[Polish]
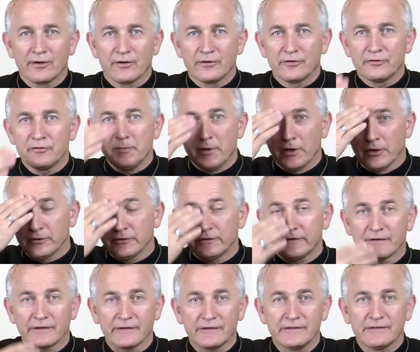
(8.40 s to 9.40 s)
W imię
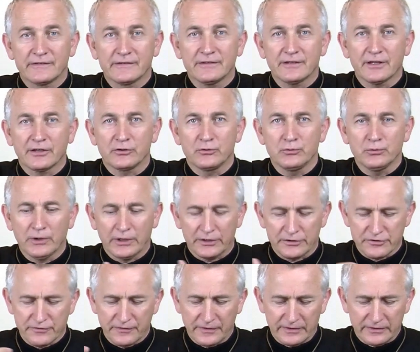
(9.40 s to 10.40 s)
Ojca i Syna i Ducha
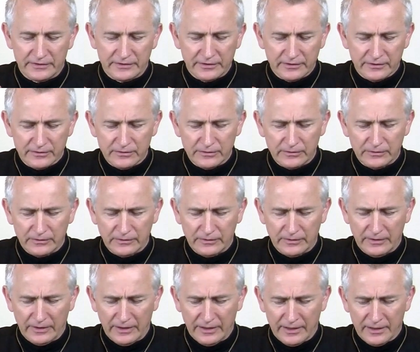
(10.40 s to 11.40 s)
Świętego.
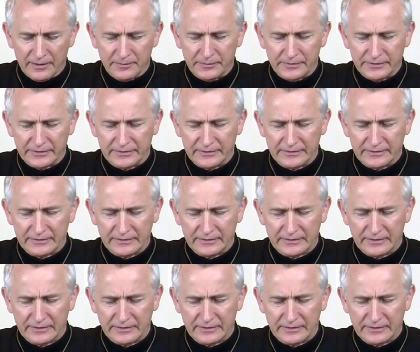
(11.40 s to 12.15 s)
Amen.